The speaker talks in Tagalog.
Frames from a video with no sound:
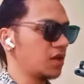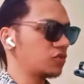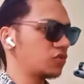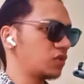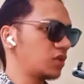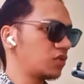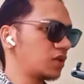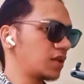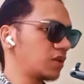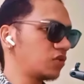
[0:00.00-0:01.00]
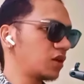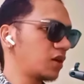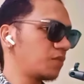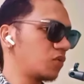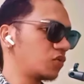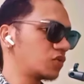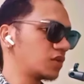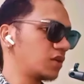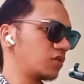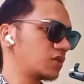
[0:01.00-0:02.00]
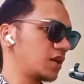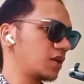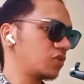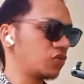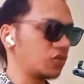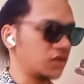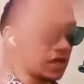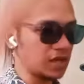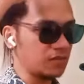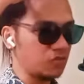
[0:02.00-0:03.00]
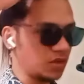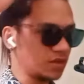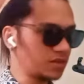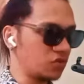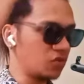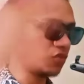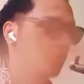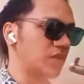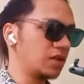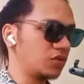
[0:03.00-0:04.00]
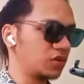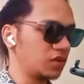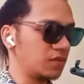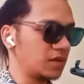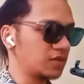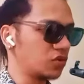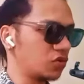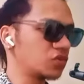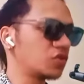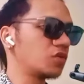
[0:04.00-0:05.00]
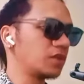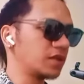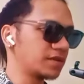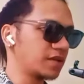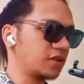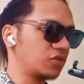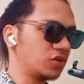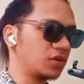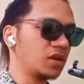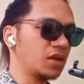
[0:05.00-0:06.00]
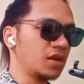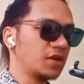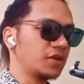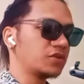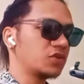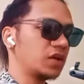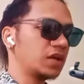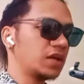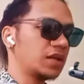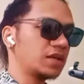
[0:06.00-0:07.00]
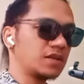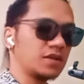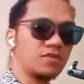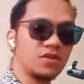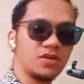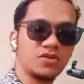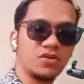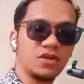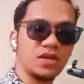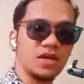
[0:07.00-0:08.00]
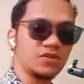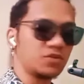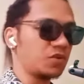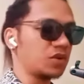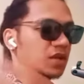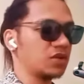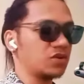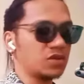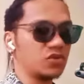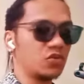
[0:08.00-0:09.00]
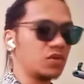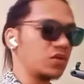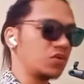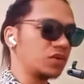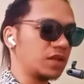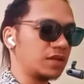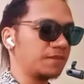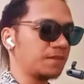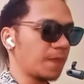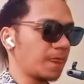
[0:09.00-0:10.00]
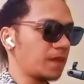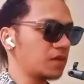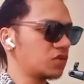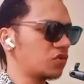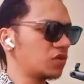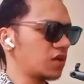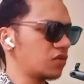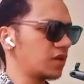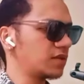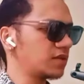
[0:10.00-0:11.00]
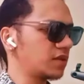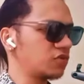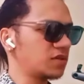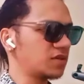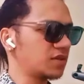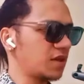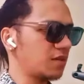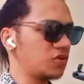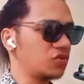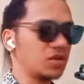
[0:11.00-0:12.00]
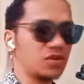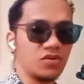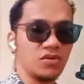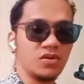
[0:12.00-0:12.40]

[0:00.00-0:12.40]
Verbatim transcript: So dito lang tayo nagka-focus ngayon sa nung nakalbo nga si Doc William, di ba? So sobrang sad nun. So again, uh, celebrity story ha, ah, supportahan niyo yan Doc Leong din. So kayo guys, anong masasabi niyo dito?